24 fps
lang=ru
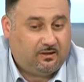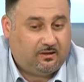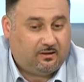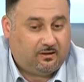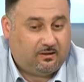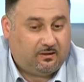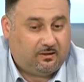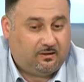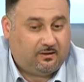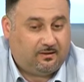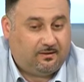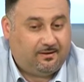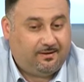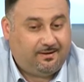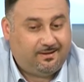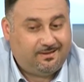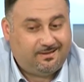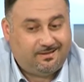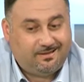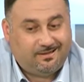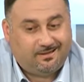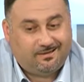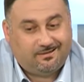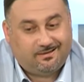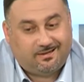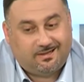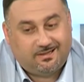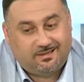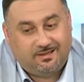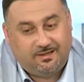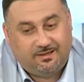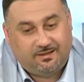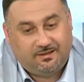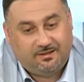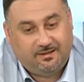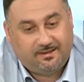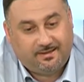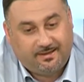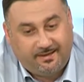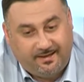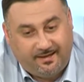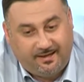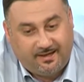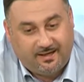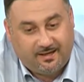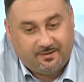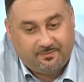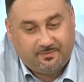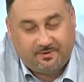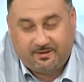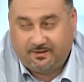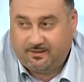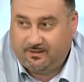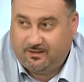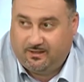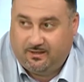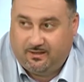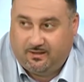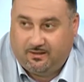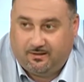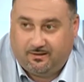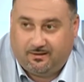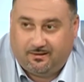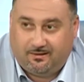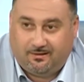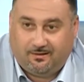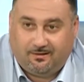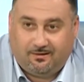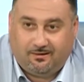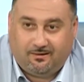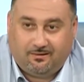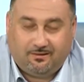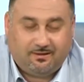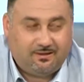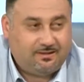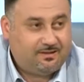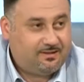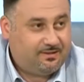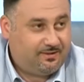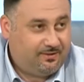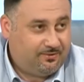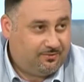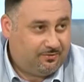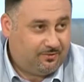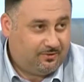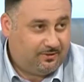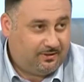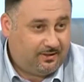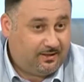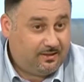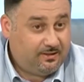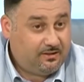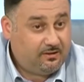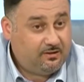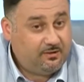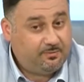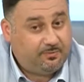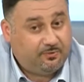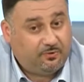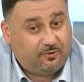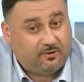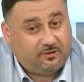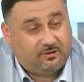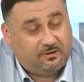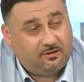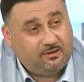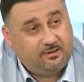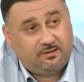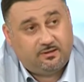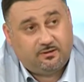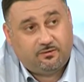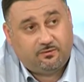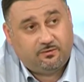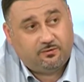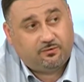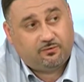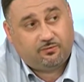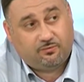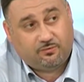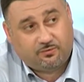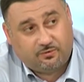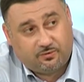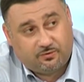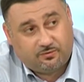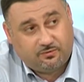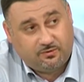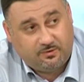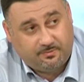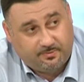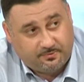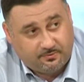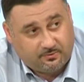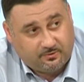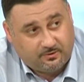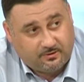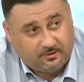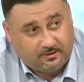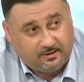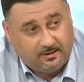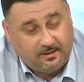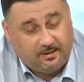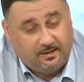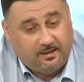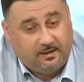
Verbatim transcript: Э, эти различные кремы, э, лосьоны, они неплохо тонизируют кожу, неплохо.